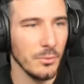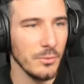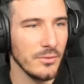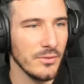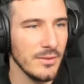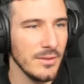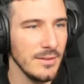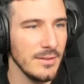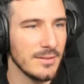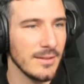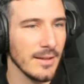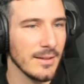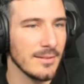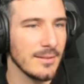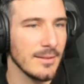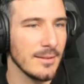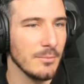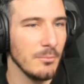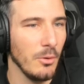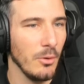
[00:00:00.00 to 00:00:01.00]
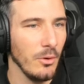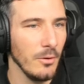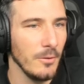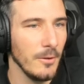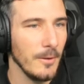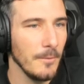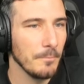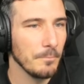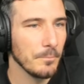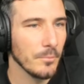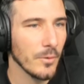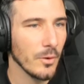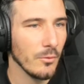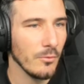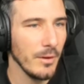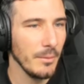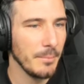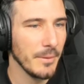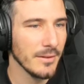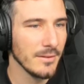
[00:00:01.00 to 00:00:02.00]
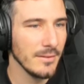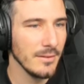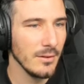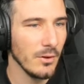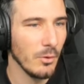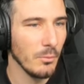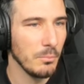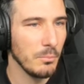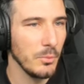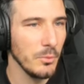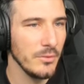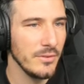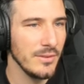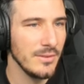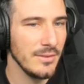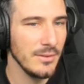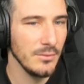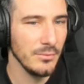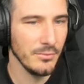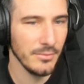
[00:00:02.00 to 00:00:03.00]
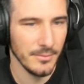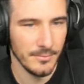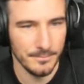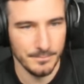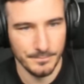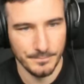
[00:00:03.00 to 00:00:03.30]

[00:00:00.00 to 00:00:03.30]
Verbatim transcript: aussi tactiquement. On va passer en positif.